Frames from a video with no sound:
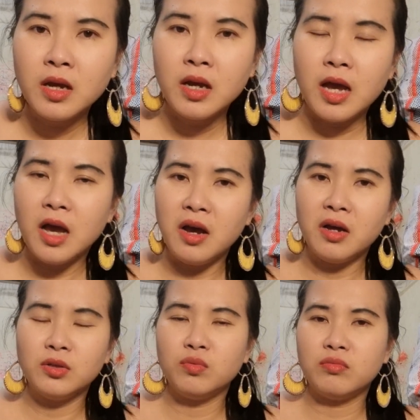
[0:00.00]
à,
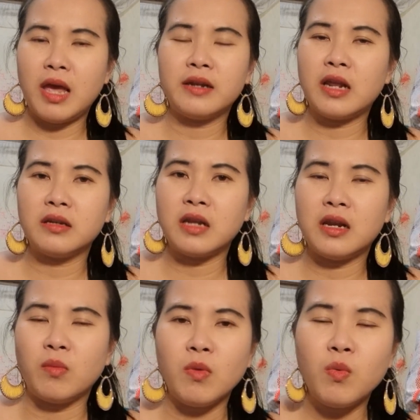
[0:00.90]
tôi, anh anh anh
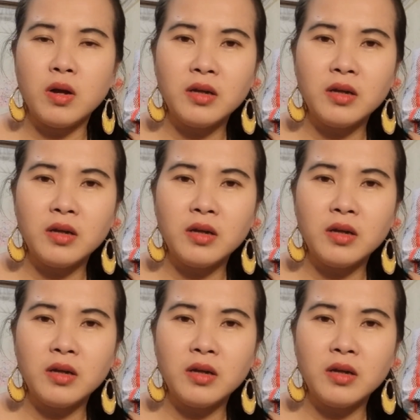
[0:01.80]
không có quấn